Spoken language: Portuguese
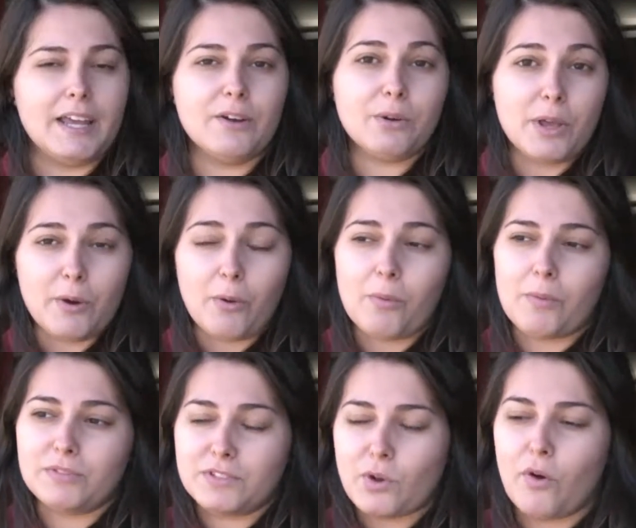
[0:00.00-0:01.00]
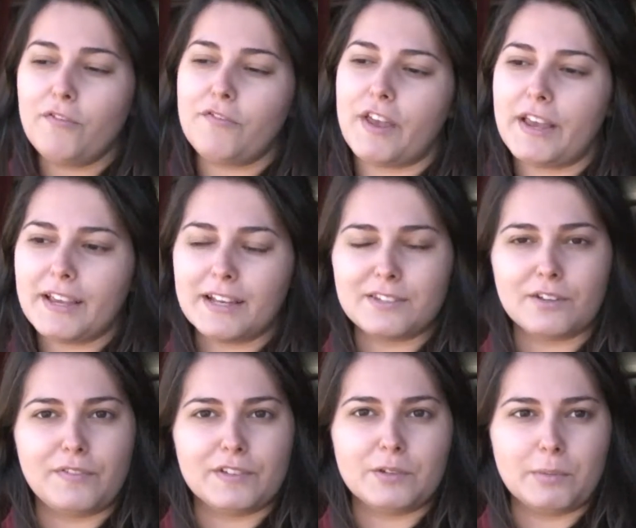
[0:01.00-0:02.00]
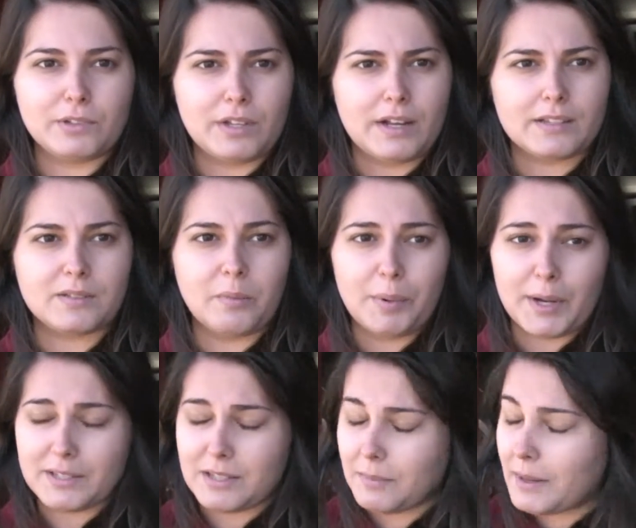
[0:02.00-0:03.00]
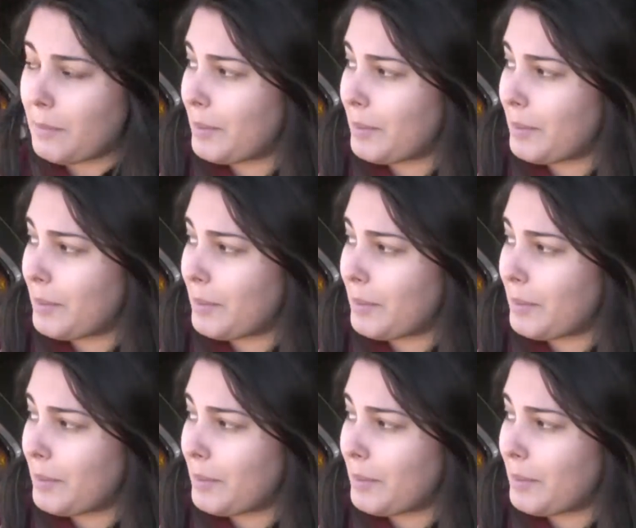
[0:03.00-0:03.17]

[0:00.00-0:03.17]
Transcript: Eu, eu desconfiei que eles iam fazer uma alteração, porque semana